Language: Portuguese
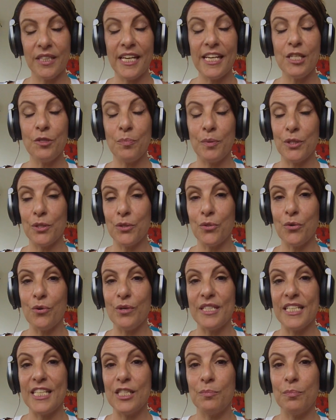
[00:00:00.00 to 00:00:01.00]
Três
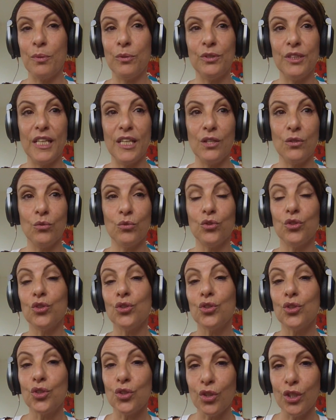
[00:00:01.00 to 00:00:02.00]
pessoas responderam
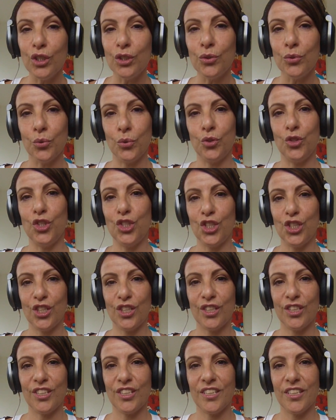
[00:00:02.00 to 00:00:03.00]
solitude.
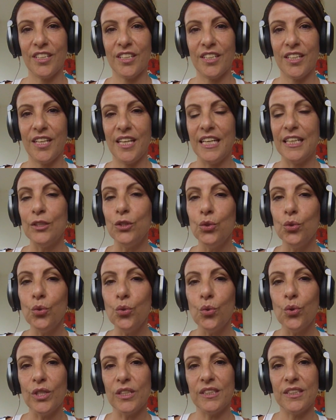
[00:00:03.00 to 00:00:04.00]

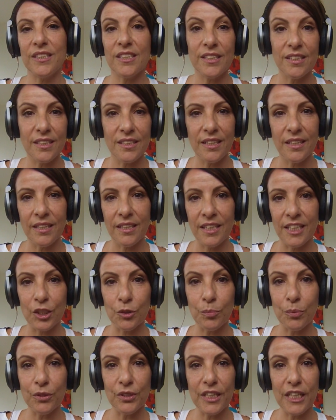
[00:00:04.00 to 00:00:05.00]
Duas
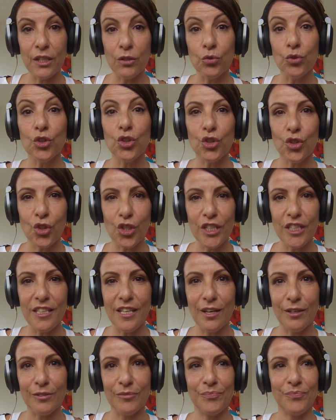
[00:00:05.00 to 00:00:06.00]
responderam
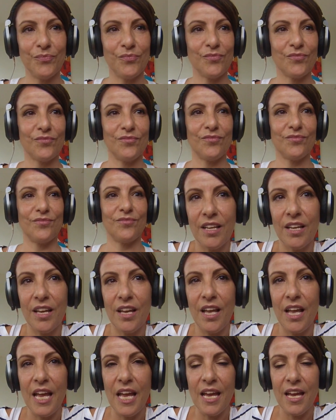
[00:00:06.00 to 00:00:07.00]
solidão.
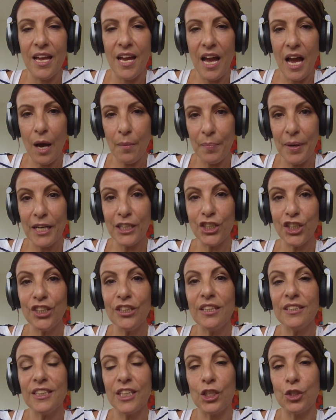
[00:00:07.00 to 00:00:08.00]
A partir
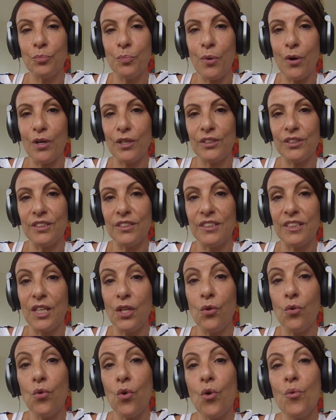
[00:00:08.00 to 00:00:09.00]
das respostas,
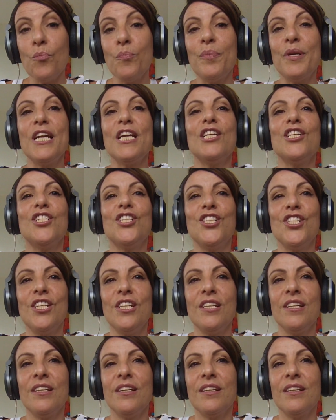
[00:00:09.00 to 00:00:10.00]
eu
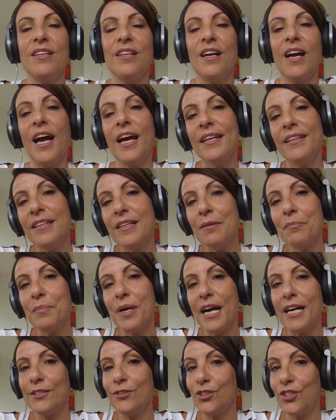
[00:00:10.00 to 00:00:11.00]
compreendi ainda
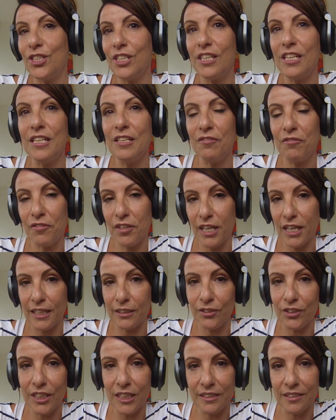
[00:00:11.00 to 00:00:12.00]
mais o
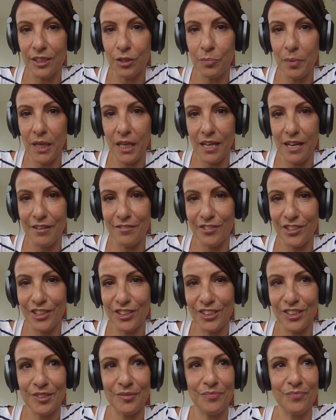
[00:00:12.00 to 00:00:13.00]
significado dessas
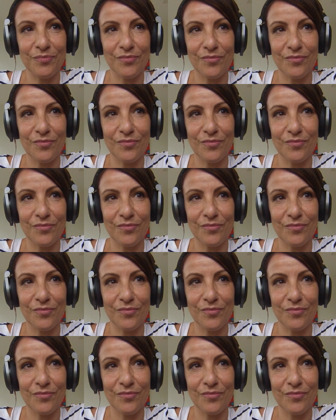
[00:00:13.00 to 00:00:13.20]
palavras.